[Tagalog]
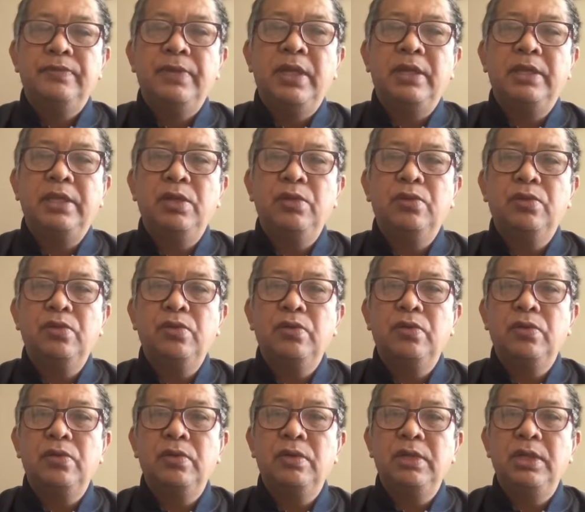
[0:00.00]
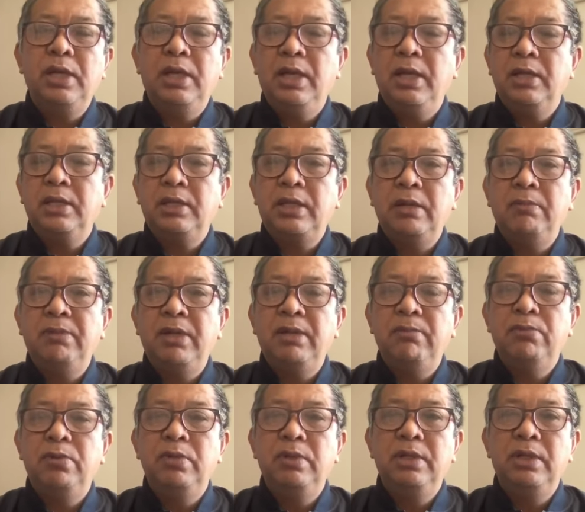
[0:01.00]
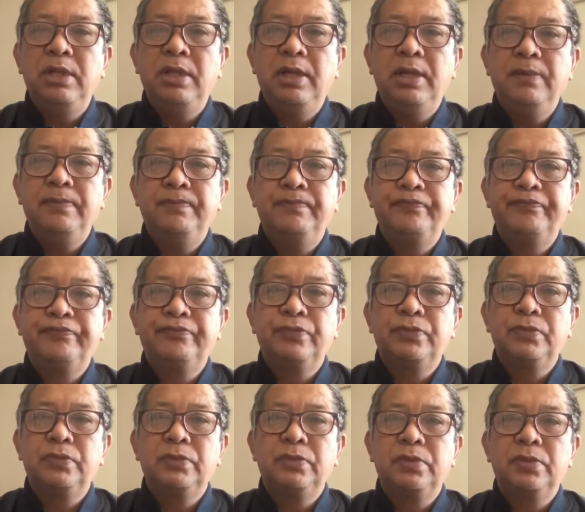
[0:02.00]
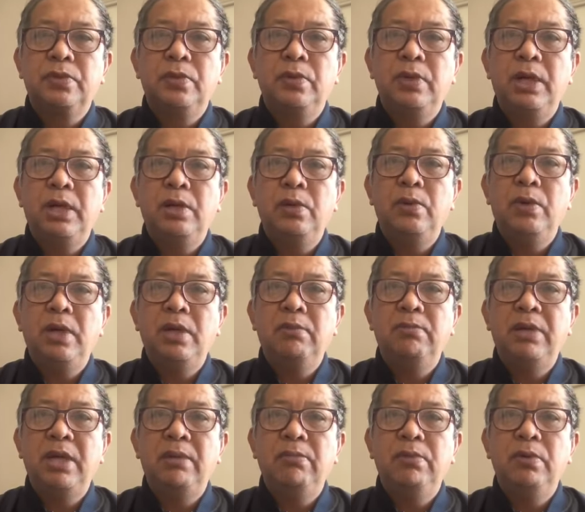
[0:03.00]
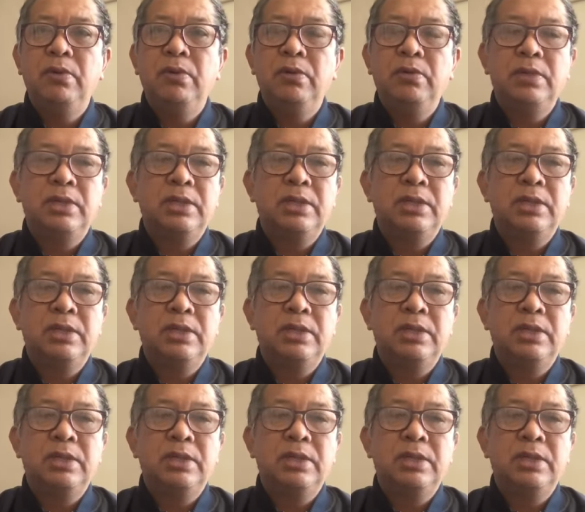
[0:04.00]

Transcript: ang tinuturo nila at ang Bible nila. Kung ano ang Bible o